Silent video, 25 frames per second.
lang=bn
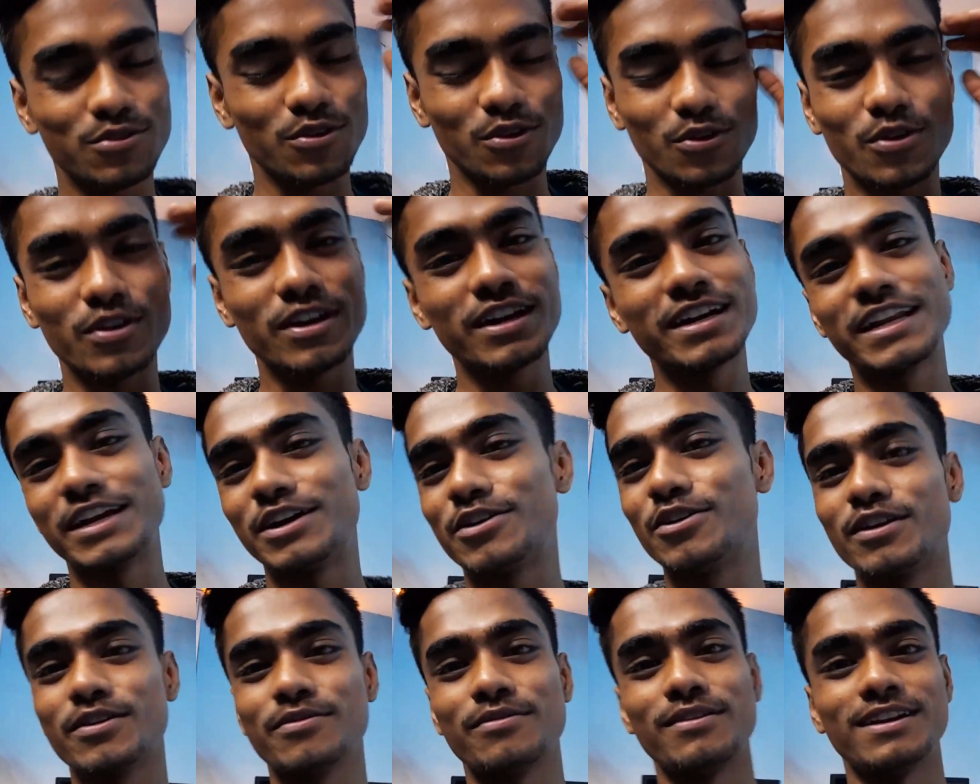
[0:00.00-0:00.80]
তখনই ঠিক
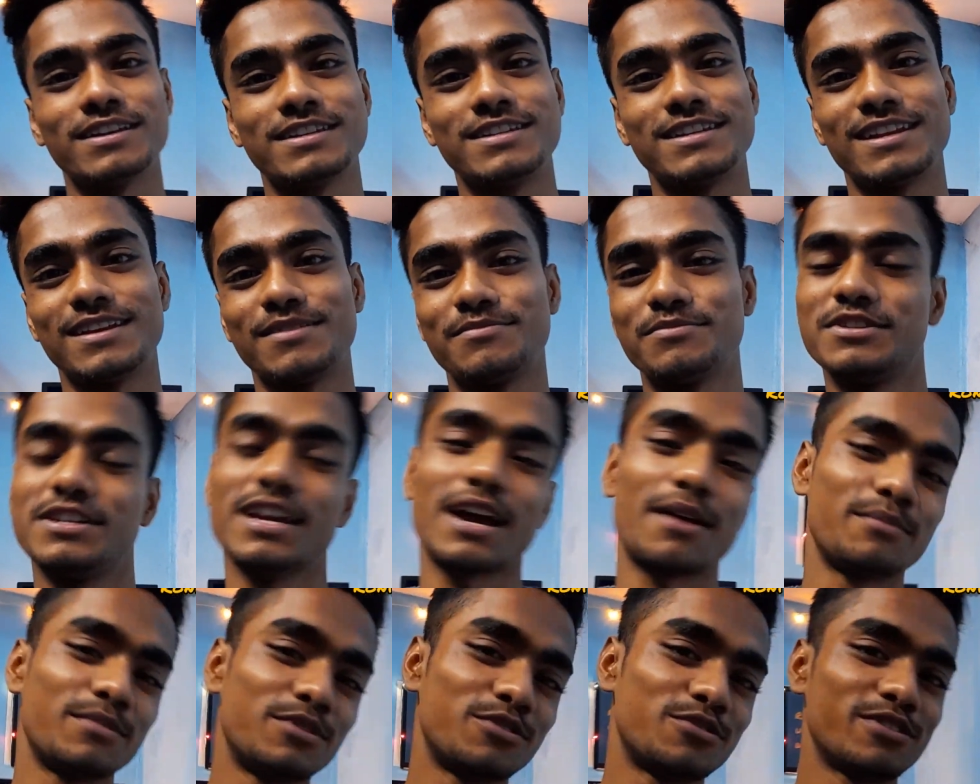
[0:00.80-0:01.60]
করে ফেলেছিলাম যে
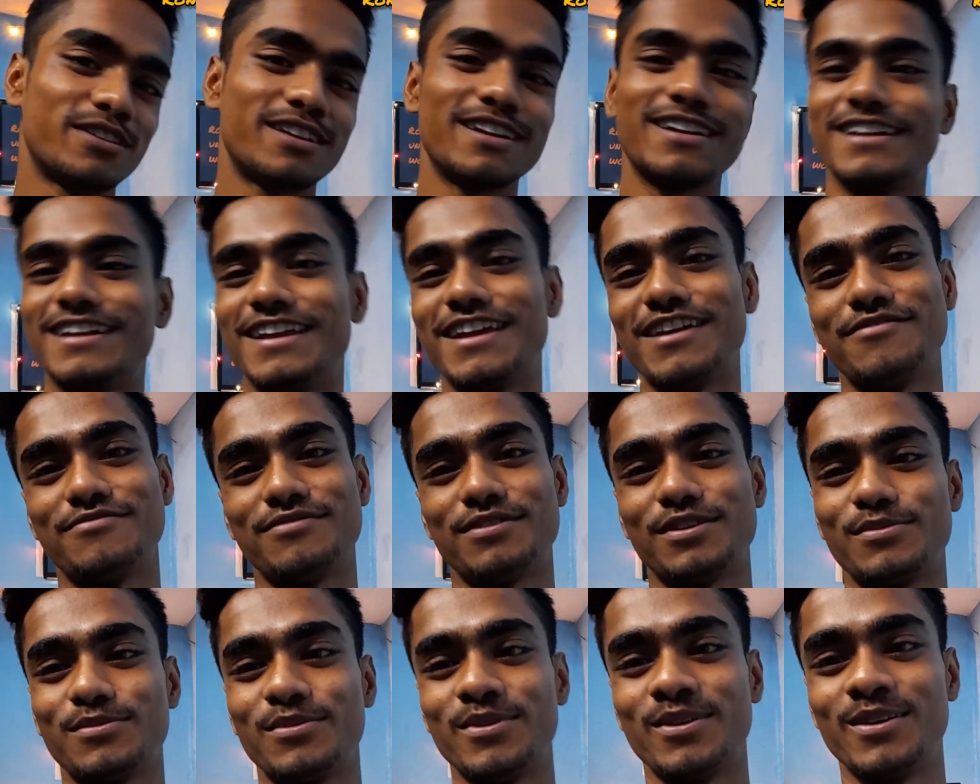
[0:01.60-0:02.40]
আমি তো এটা নেই
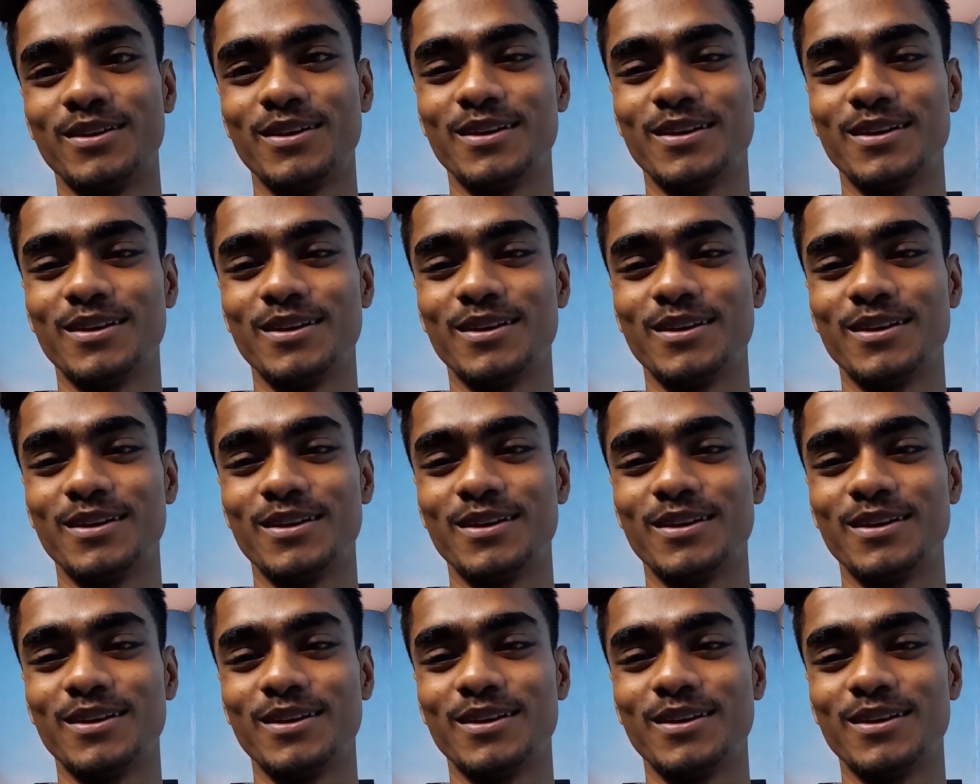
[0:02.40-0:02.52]
ফেলবো